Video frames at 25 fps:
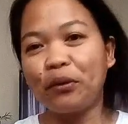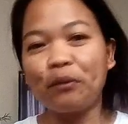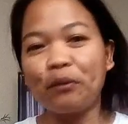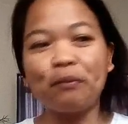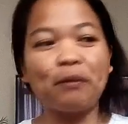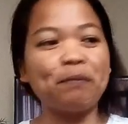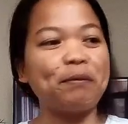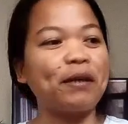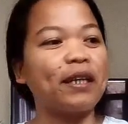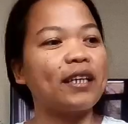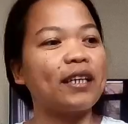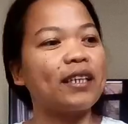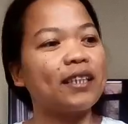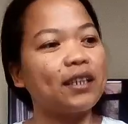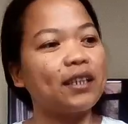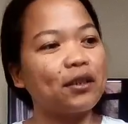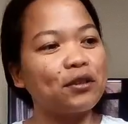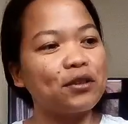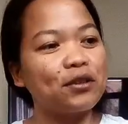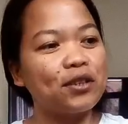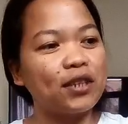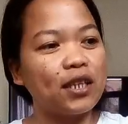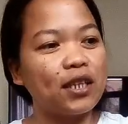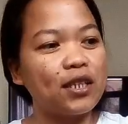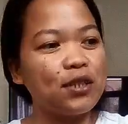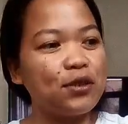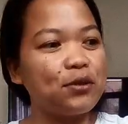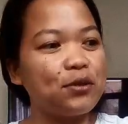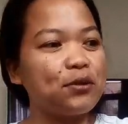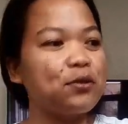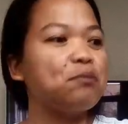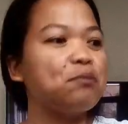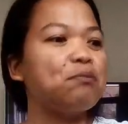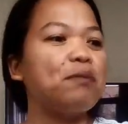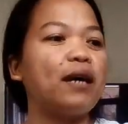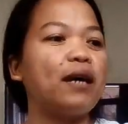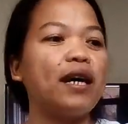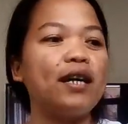ipapakita ko sa inyo
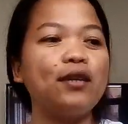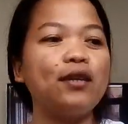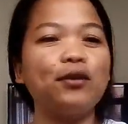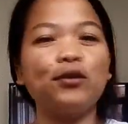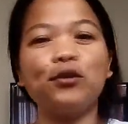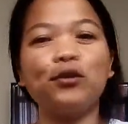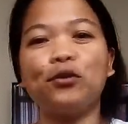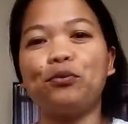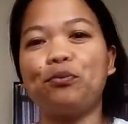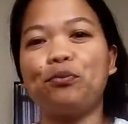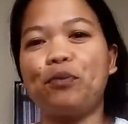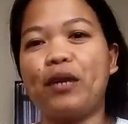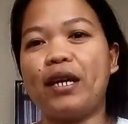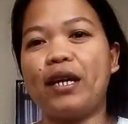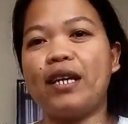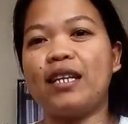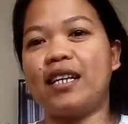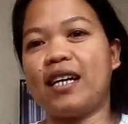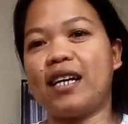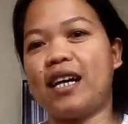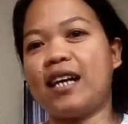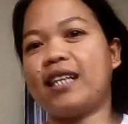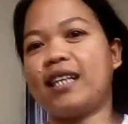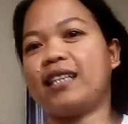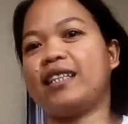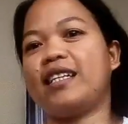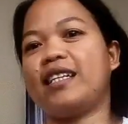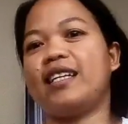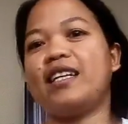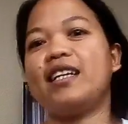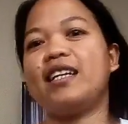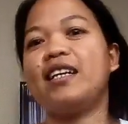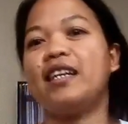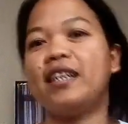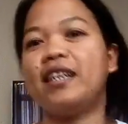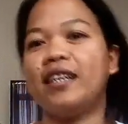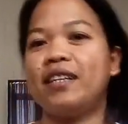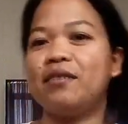kung paano tupiin ang ating
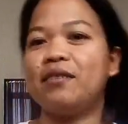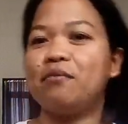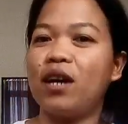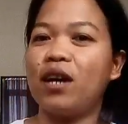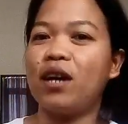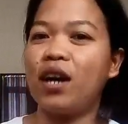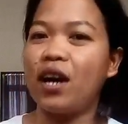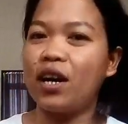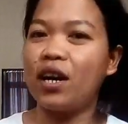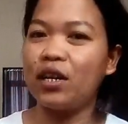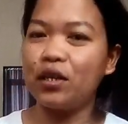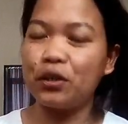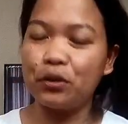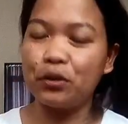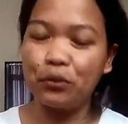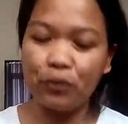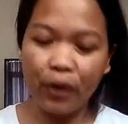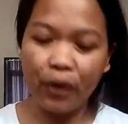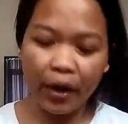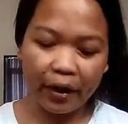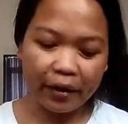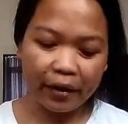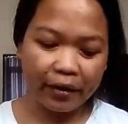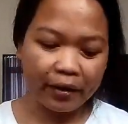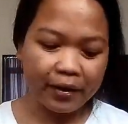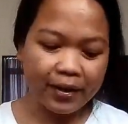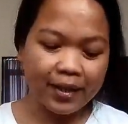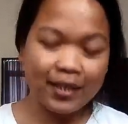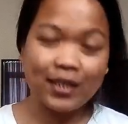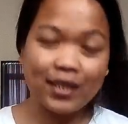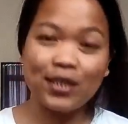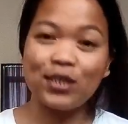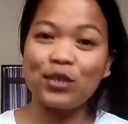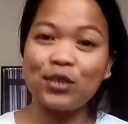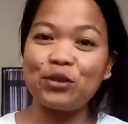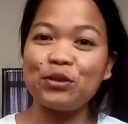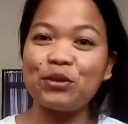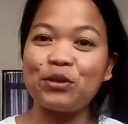mga underwear.
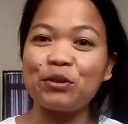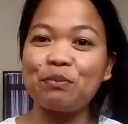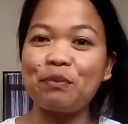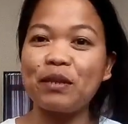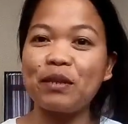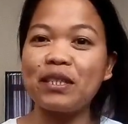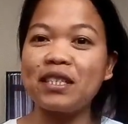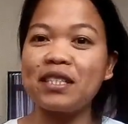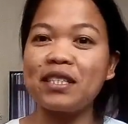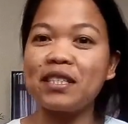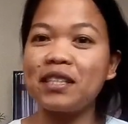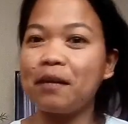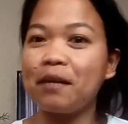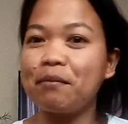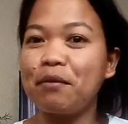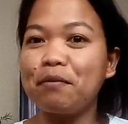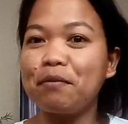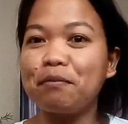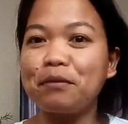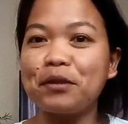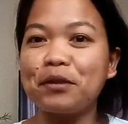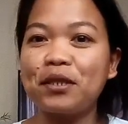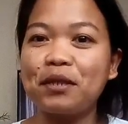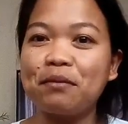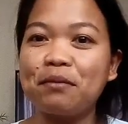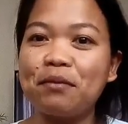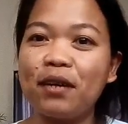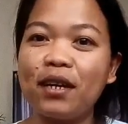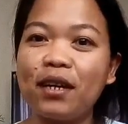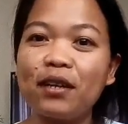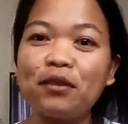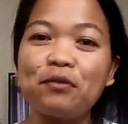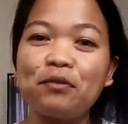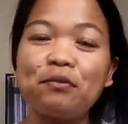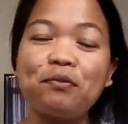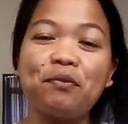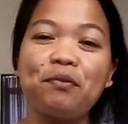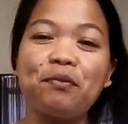So pasintabi po sa mga ano,
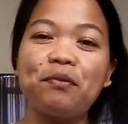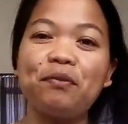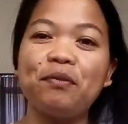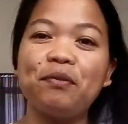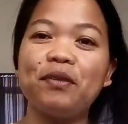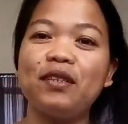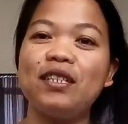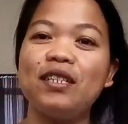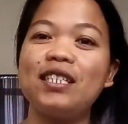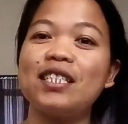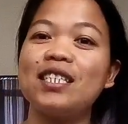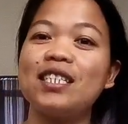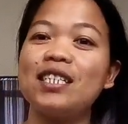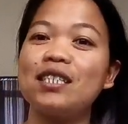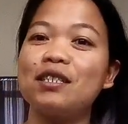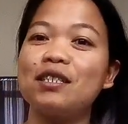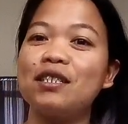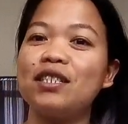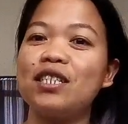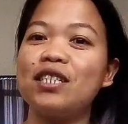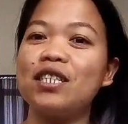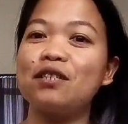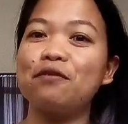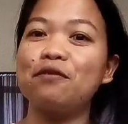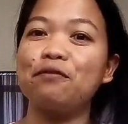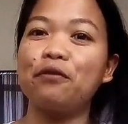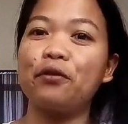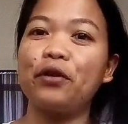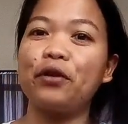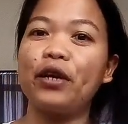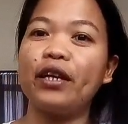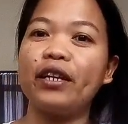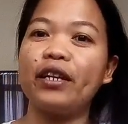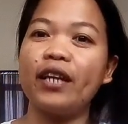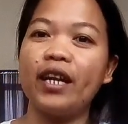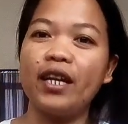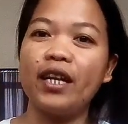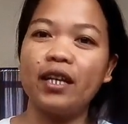this is just for
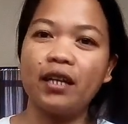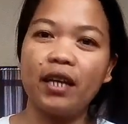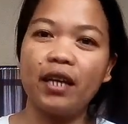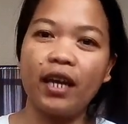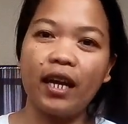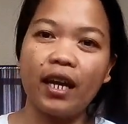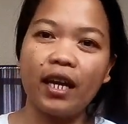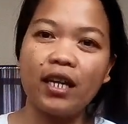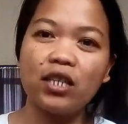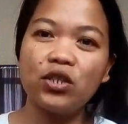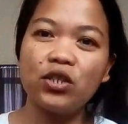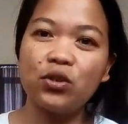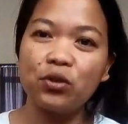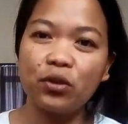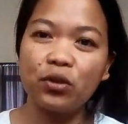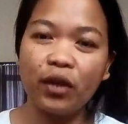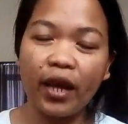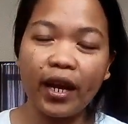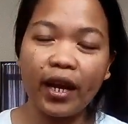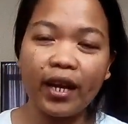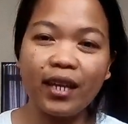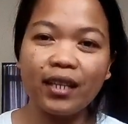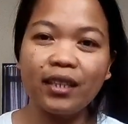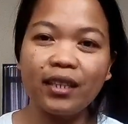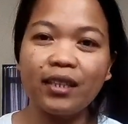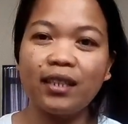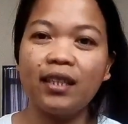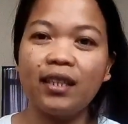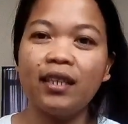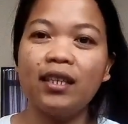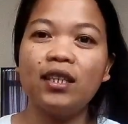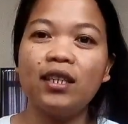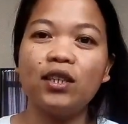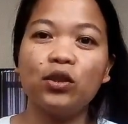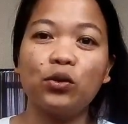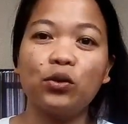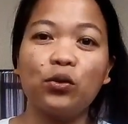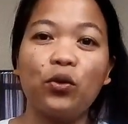an e-, educate,
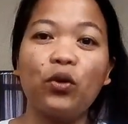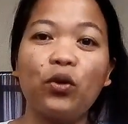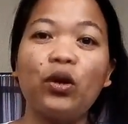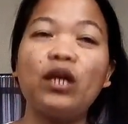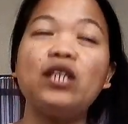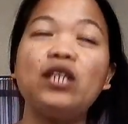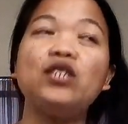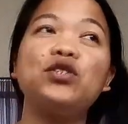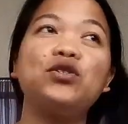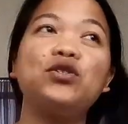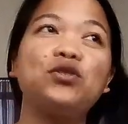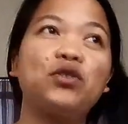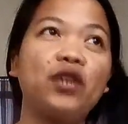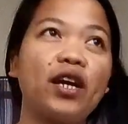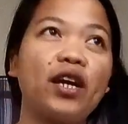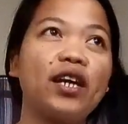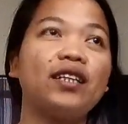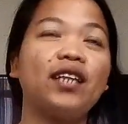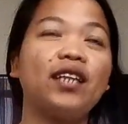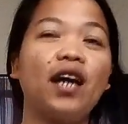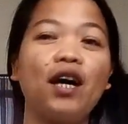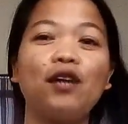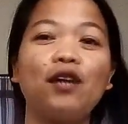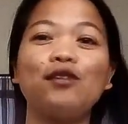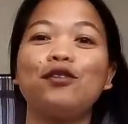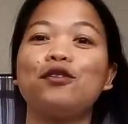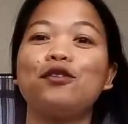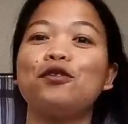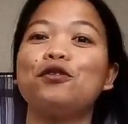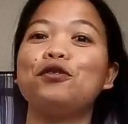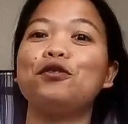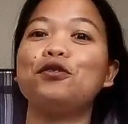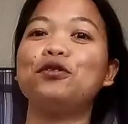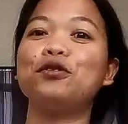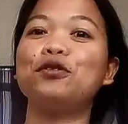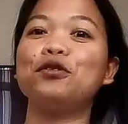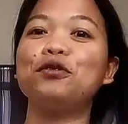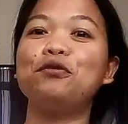to educate how
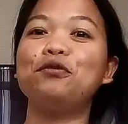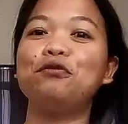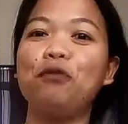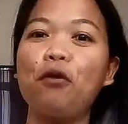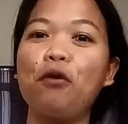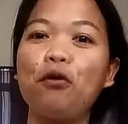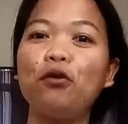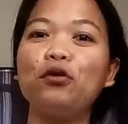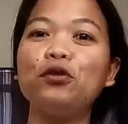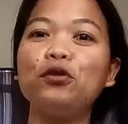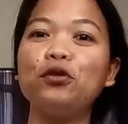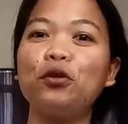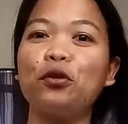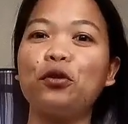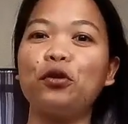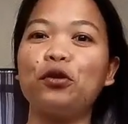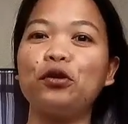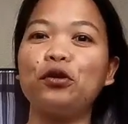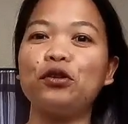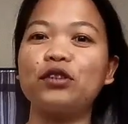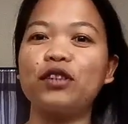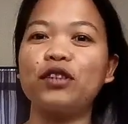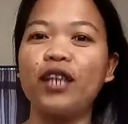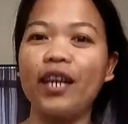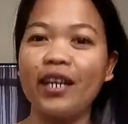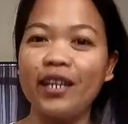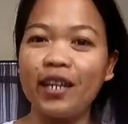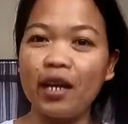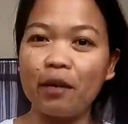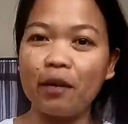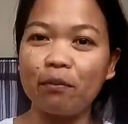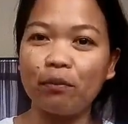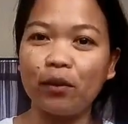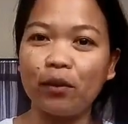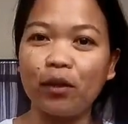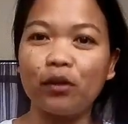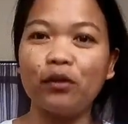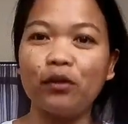to fold or tidy up
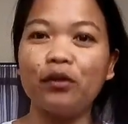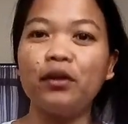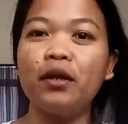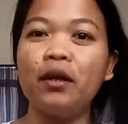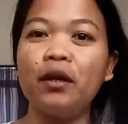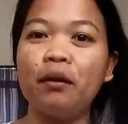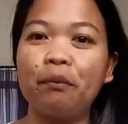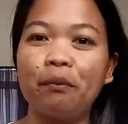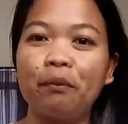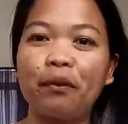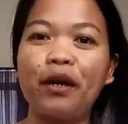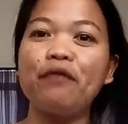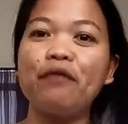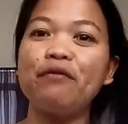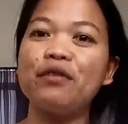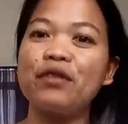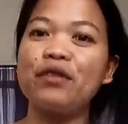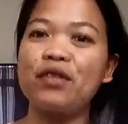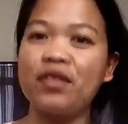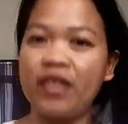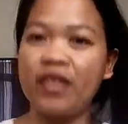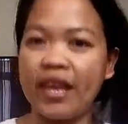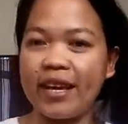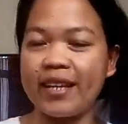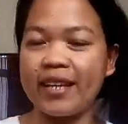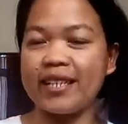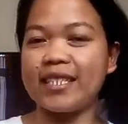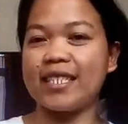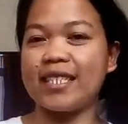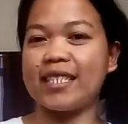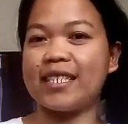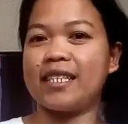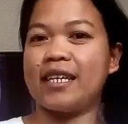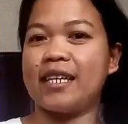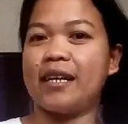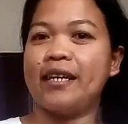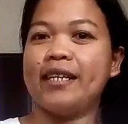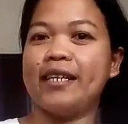our private things.
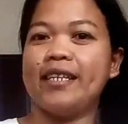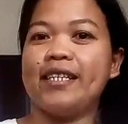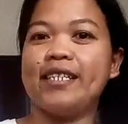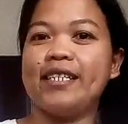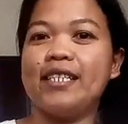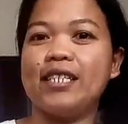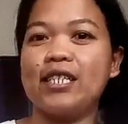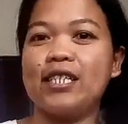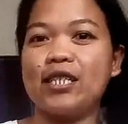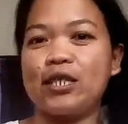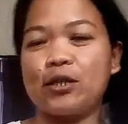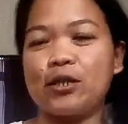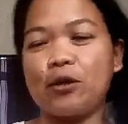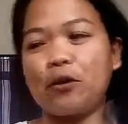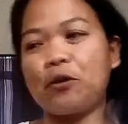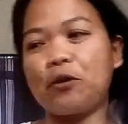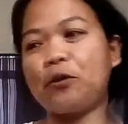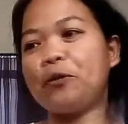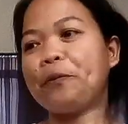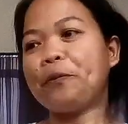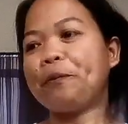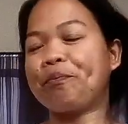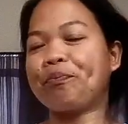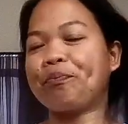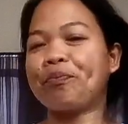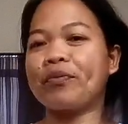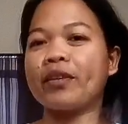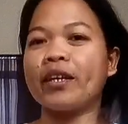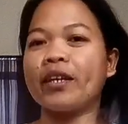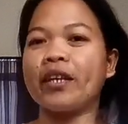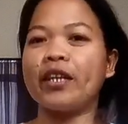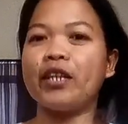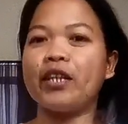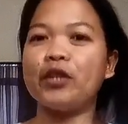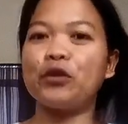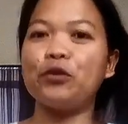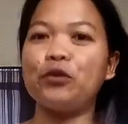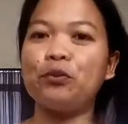So,
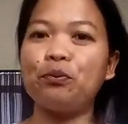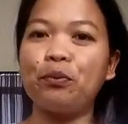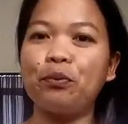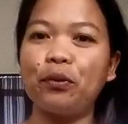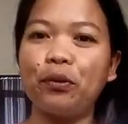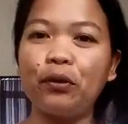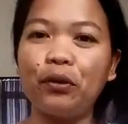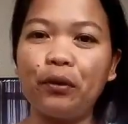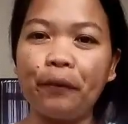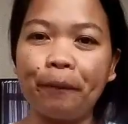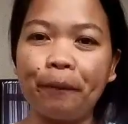ito po,